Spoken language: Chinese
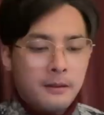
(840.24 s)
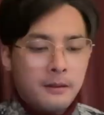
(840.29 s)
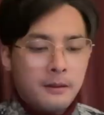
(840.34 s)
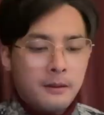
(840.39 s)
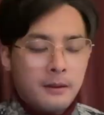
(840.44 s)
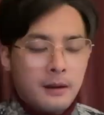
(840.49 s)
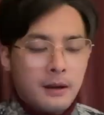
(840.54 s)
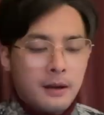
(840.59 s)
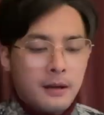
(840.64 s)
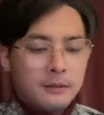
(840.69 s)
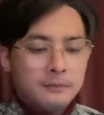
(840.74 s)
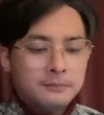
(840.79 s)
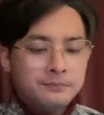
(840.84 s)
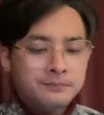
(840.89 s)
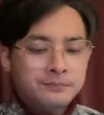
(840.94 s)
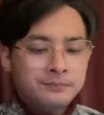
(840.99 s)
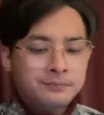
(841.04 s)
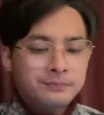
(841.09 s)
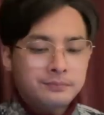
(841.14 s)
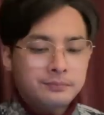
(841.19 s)
啊。
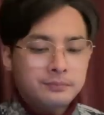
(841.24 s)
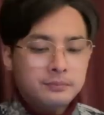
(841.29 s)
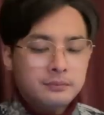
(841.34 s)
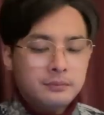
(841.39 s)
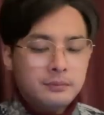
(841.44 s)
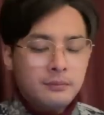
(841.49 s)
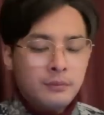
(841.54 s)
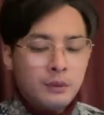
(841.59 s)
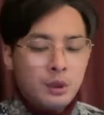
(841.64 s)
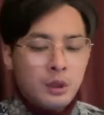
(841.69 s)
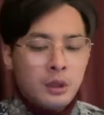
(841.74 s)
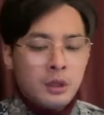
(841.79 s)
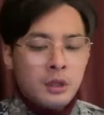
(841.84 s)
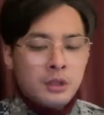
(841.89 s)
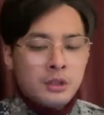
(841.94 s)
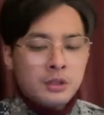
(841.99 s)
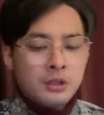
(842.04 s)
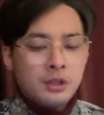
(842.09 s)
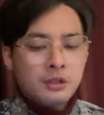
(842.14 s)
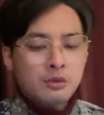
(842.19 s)

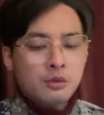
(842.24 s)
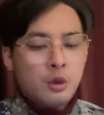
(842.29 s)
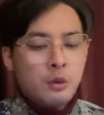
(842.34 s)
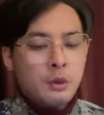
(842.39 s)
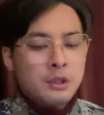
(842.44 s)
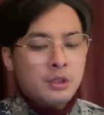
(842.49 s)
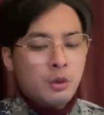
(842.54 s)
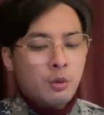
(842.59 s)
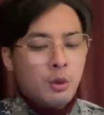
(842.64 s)
时任中国外长